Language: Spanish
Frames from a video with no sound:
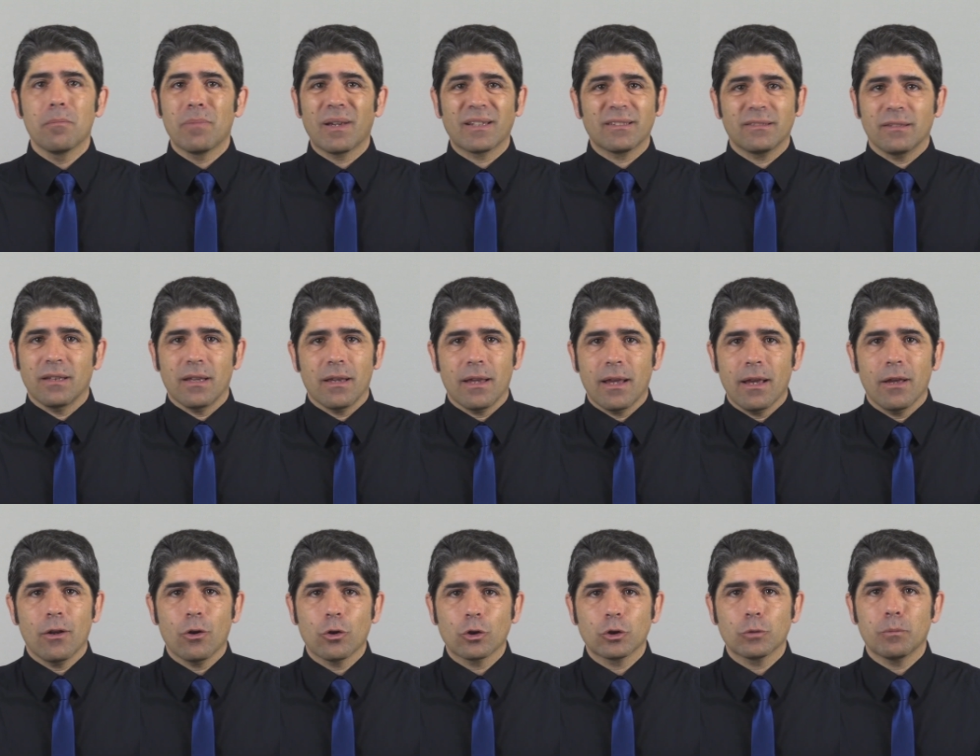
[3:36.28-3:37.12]

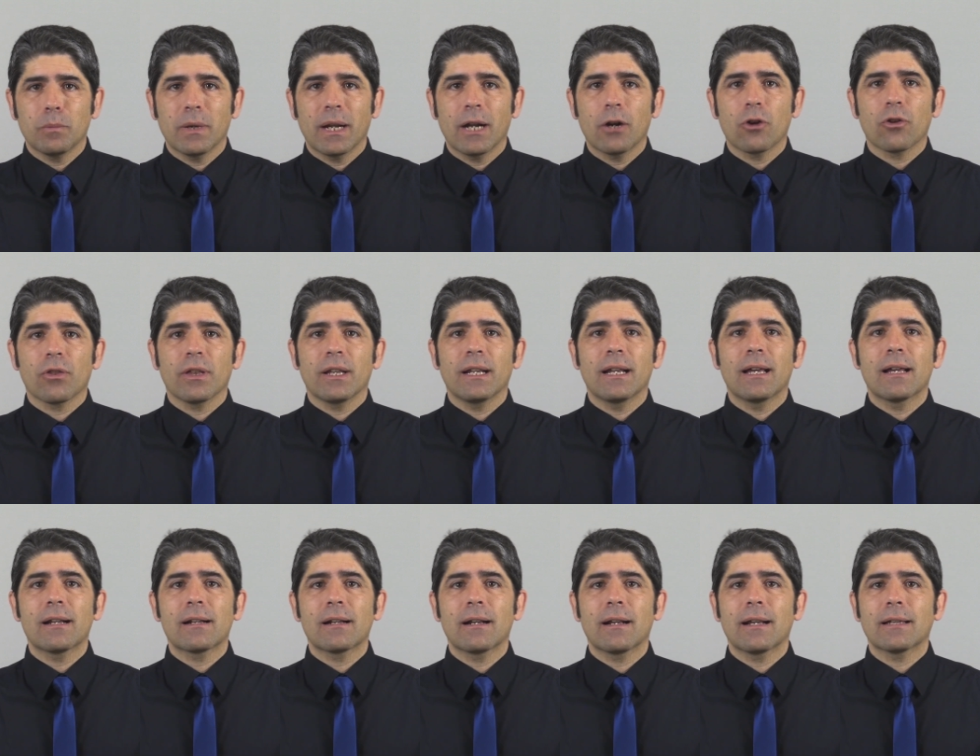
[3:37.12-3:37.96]
pastilleros para
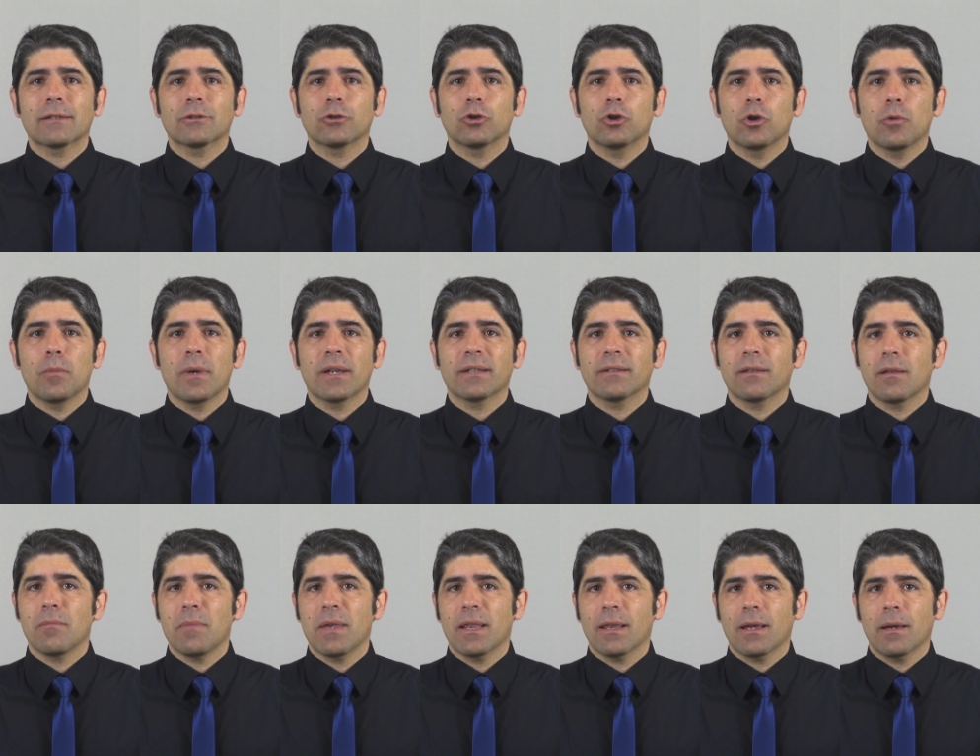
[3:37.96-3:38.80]
ordenar las tomas
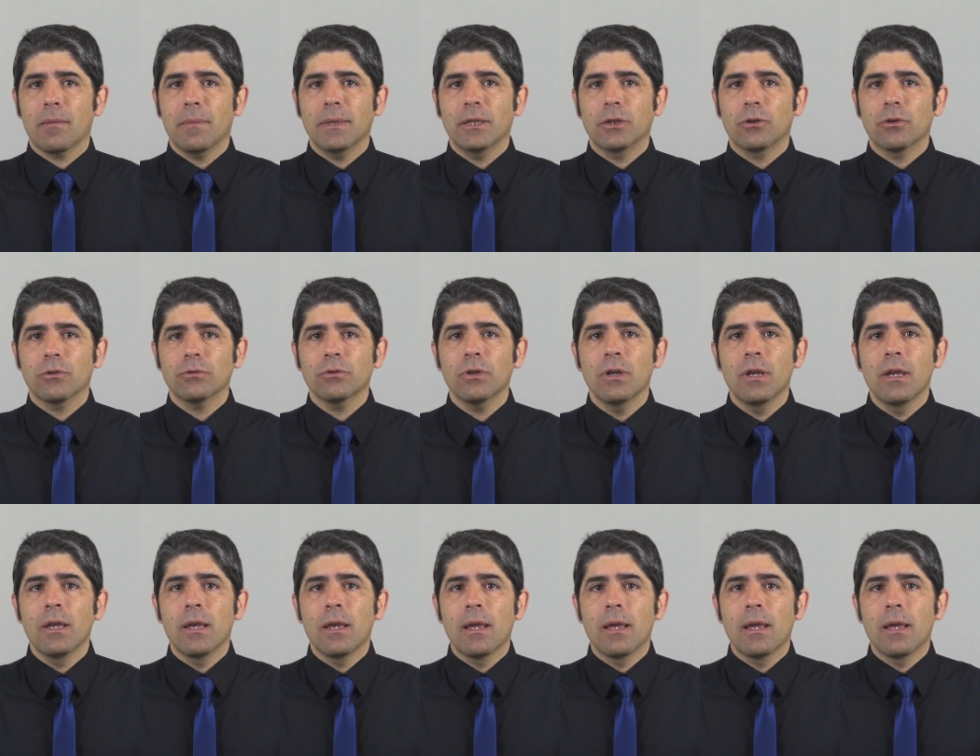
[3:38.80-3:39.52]
de medicamentos,